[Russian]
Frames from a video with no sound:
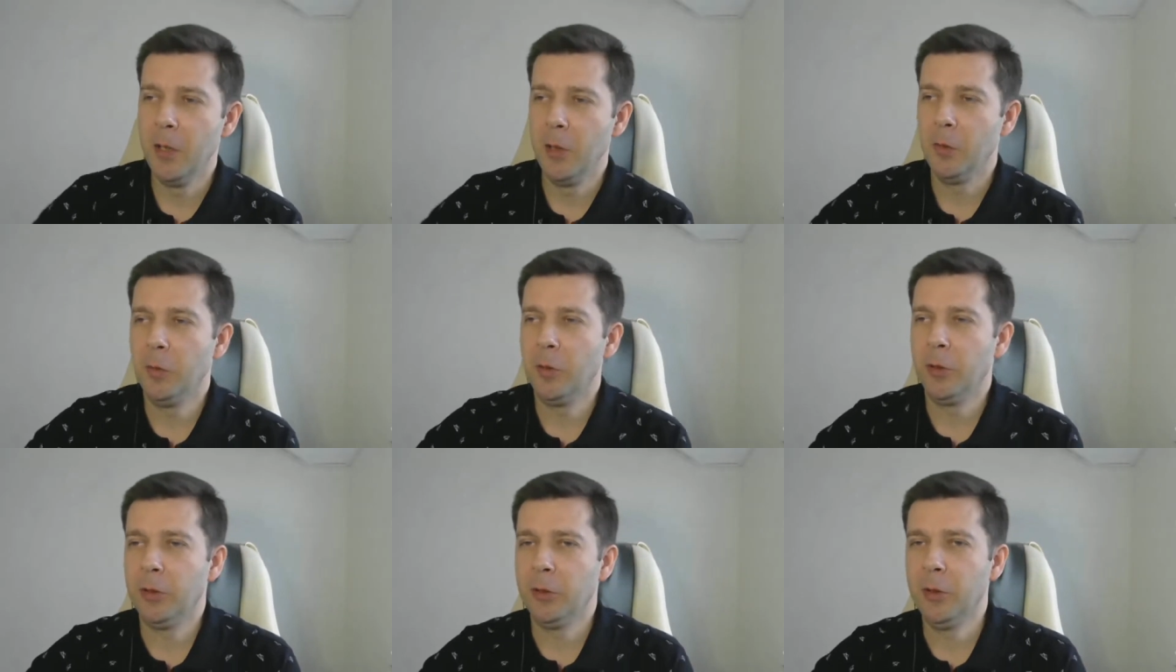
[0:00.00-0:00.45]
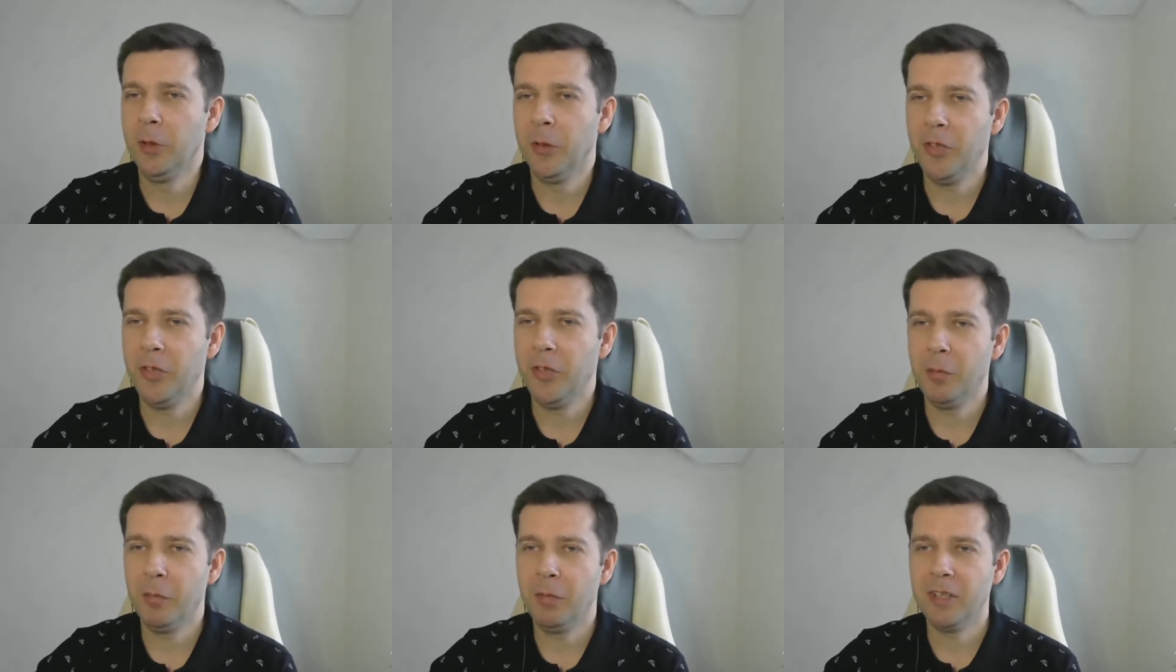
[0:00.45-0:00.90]
Вот, ну а
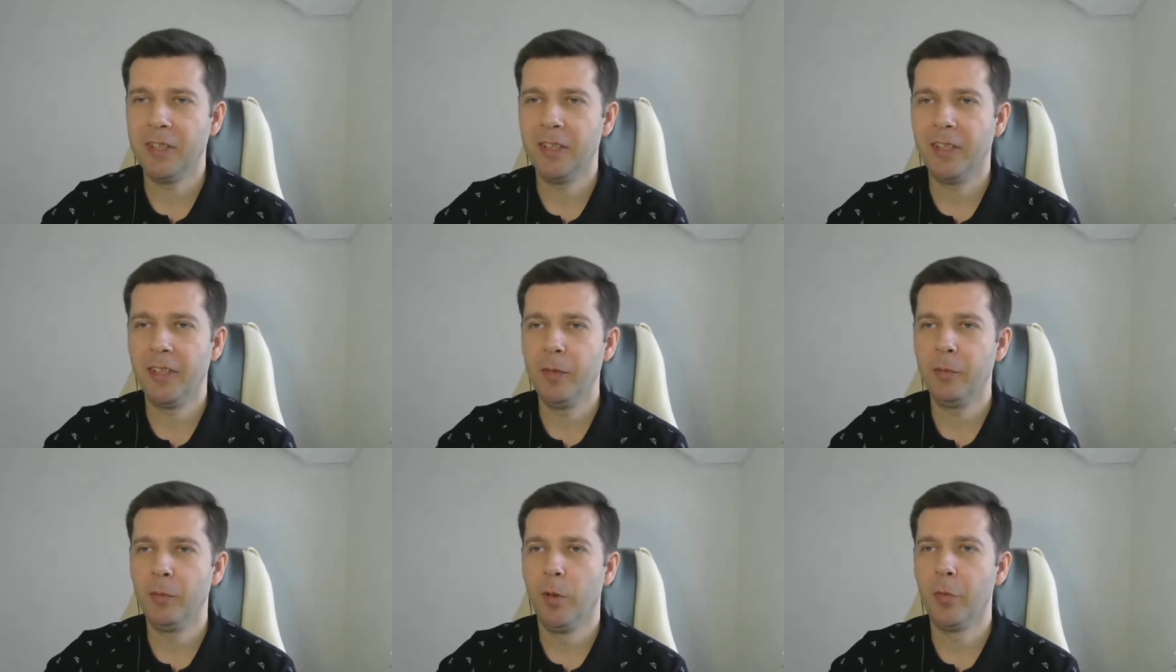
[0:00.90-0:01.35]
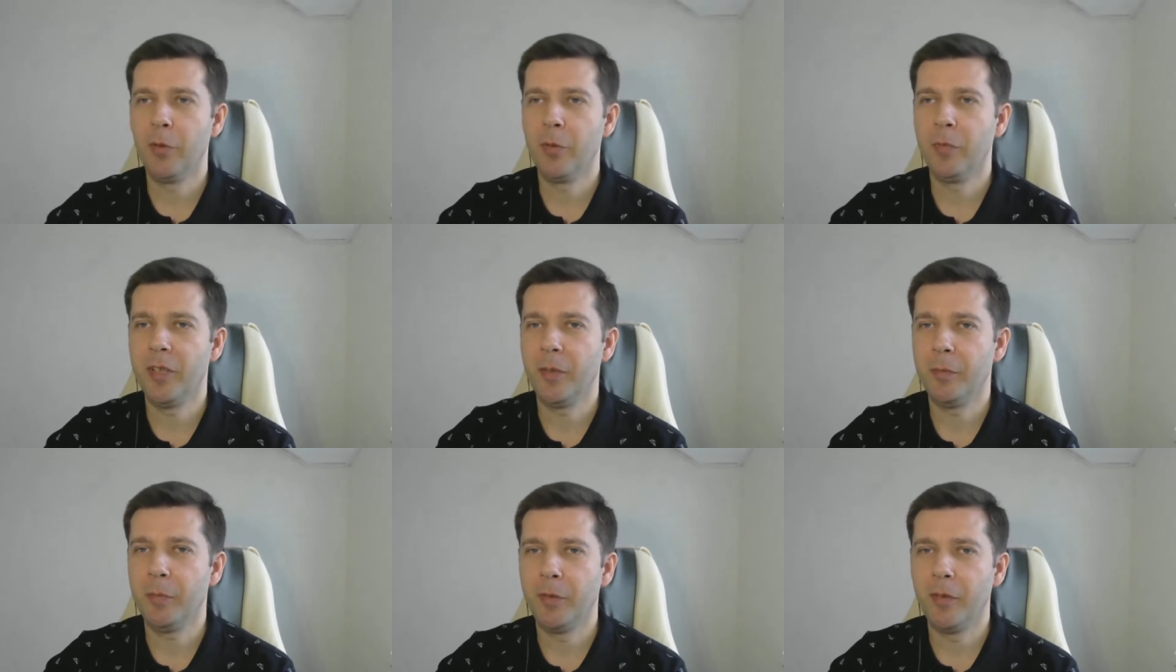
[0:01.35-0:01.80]
всем остальным, в
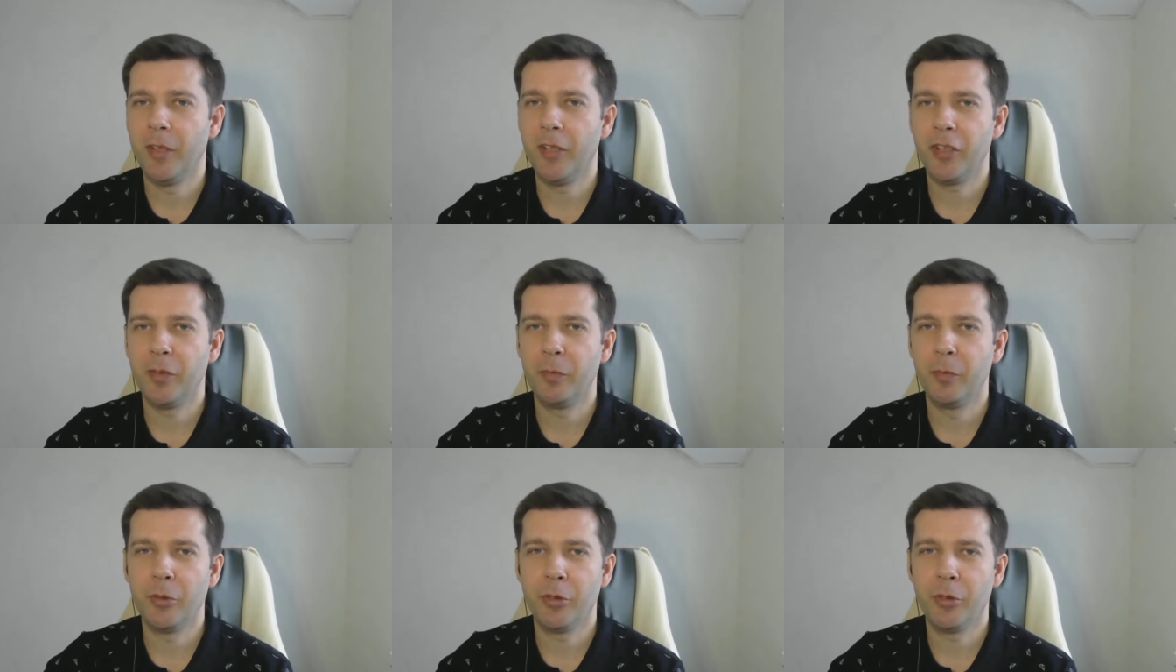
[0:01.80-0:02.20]
общем-то, по вашему